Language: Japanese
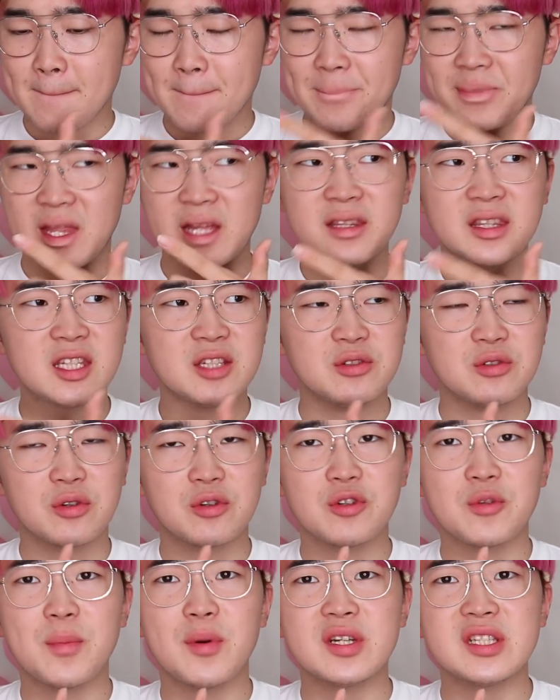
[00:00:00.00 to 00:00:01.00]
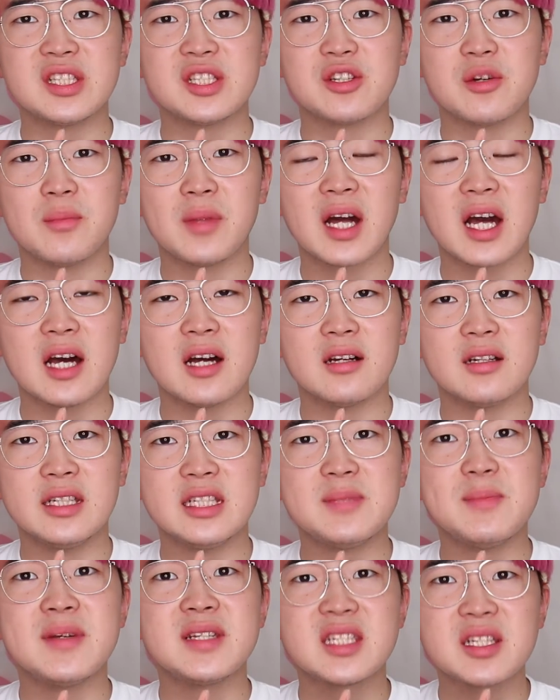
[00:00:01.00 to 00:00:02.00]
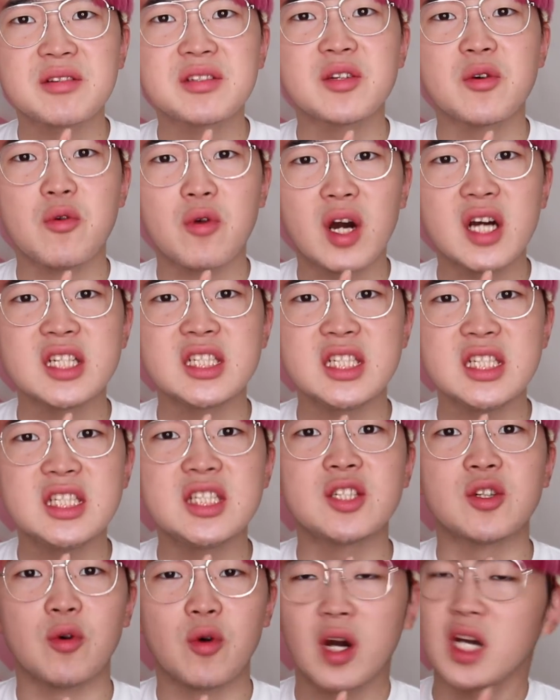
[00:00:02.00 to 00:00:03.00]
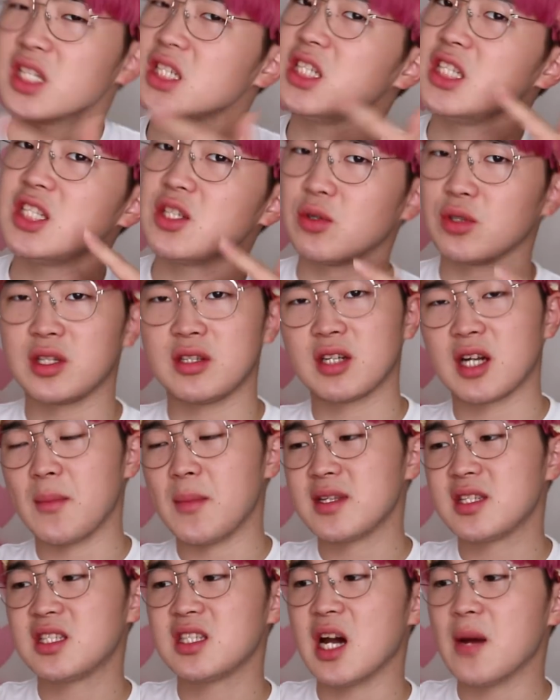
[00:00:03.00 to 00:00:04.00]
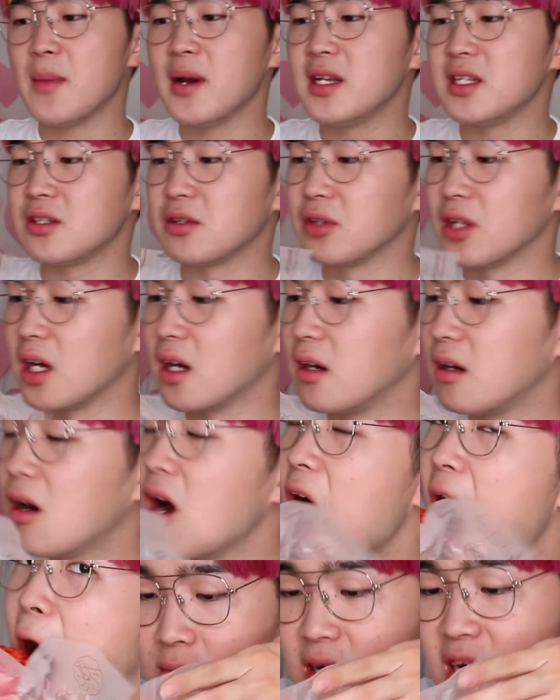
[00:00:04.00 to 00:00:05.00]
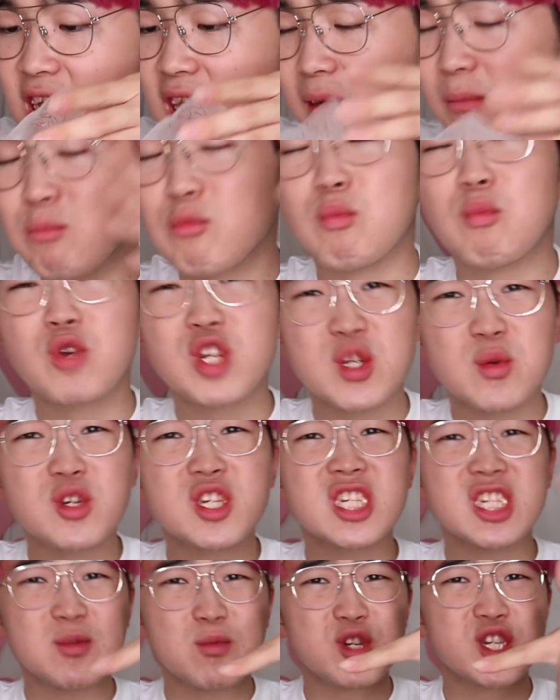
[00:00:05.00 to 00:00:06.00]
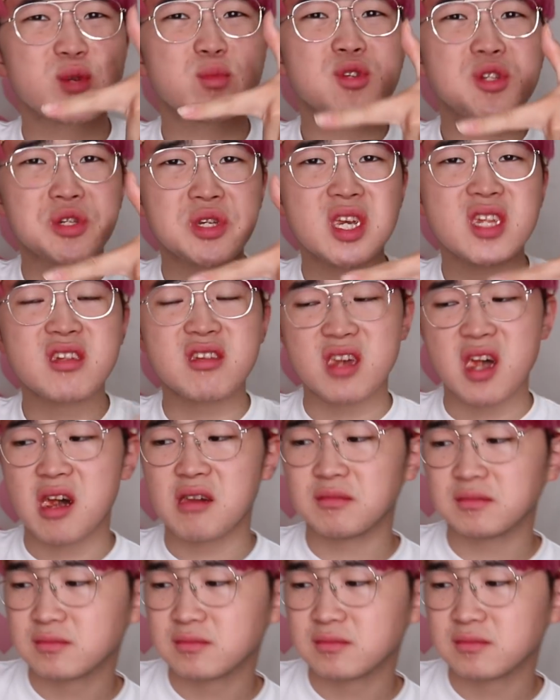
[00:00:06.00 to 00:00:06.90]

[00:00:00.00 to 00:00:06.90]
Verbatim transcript: なんていうのこのポいちごなんかめちゃくちゃおかしいちごおかしいちごっていうかめっちゃ甘いいちごだなんかももちもちもちもちのやつだ